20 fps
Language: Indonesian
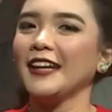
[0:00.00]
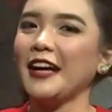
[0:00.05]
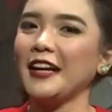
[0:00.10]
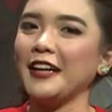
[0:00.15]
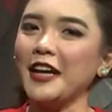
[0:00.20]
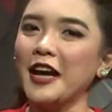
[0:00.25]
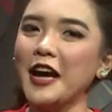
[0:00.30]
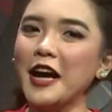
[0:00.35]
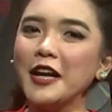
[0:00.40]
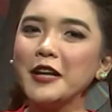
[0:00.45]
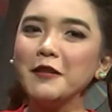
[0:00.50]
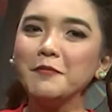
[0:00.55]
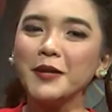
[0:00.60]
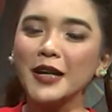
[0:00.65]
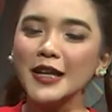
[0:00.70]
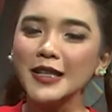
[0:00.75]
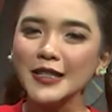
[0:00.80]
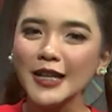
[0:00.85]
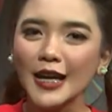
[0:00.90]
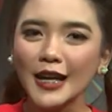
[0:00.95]
Kalian
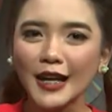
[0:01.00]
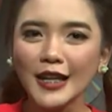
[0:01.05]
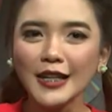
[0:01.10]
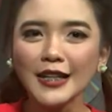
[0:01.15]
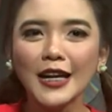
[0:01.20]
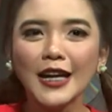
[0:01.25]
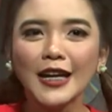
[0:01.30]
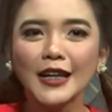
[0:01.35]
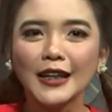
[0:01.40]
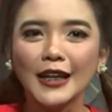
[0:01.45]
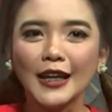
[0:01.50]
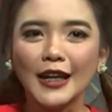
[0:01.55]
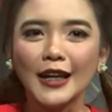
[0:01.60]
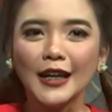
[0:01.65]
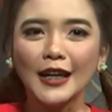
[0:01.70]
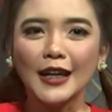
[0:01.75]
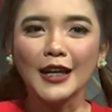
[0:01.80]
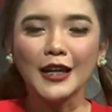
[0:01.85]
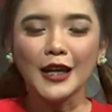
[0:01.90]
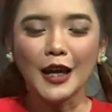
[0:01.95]
penasaran
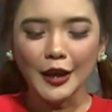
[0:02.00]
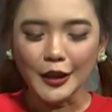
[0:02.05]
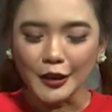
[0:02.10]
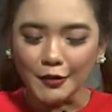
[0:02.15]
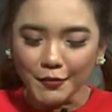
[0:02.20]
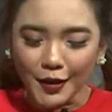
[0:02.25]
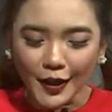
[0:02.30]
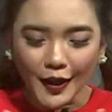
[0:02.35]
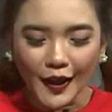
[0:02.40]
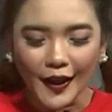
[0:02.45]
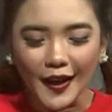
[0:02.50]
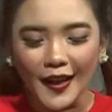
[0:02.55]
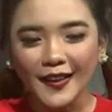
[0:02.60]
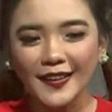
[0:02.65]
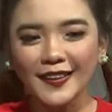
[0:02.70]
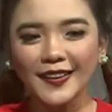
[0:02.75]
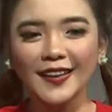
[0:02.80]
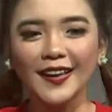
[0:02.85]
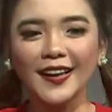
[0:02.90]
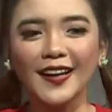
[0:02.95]
kira-kira kayak gimana
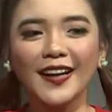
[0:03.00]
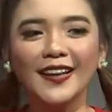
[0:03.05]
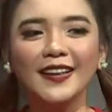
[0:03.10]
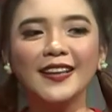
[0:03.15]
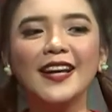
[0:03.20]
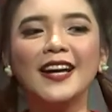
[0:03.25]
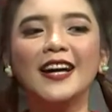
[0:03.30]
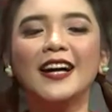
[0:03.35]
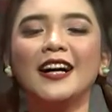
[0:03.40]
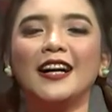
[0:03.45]
lagi ya kan